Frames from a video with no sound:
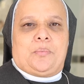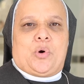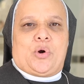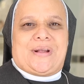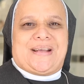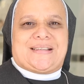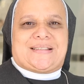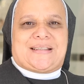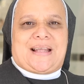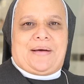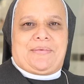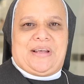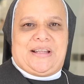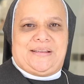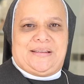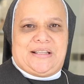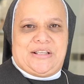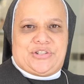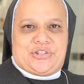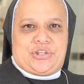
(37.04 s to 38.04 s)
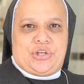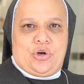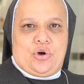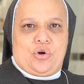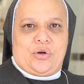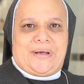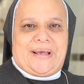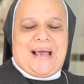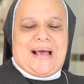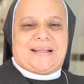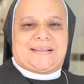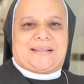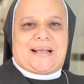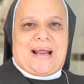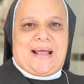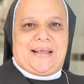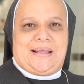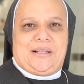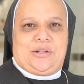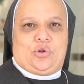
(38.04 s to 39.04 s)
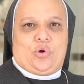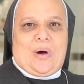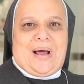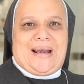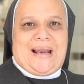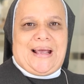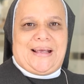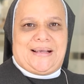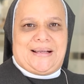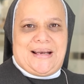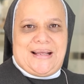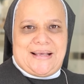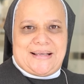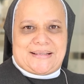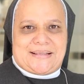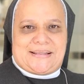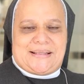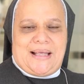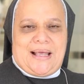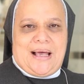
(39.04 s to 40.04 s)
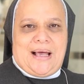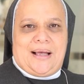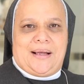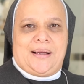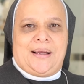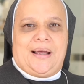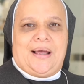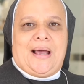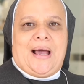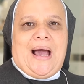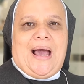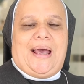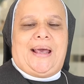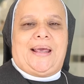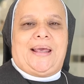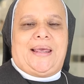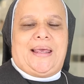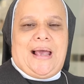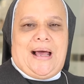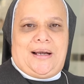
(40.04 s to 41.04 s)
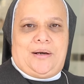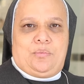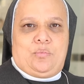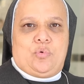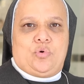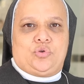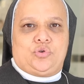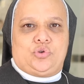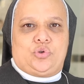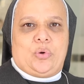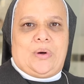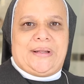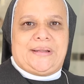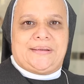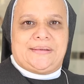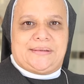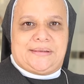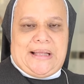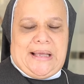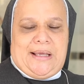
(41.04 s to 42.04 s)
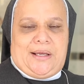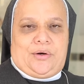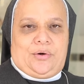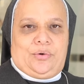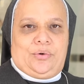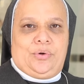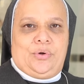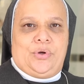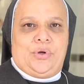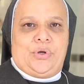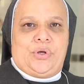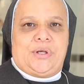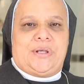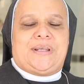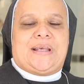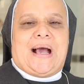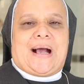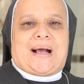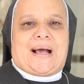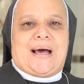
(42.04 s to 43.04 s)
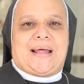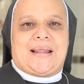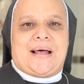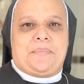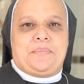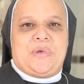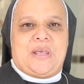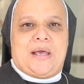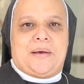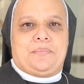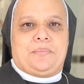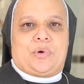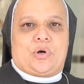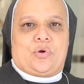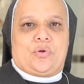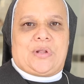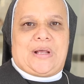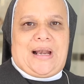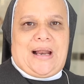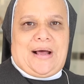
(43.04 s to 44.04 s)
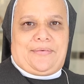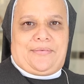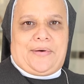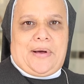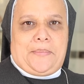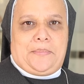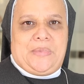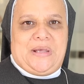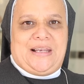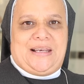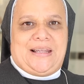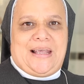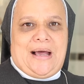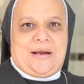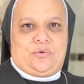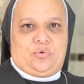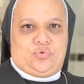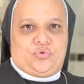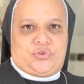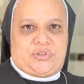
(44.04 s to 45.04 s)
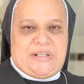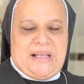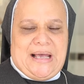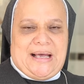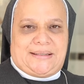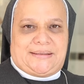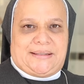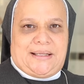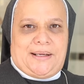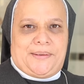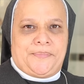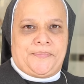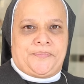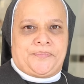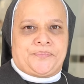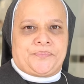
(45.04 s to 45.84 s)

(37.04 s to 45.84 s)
por esta bendición que ha traído a la iglesia y al mundo entero y a cada miembro de la familia anunciata.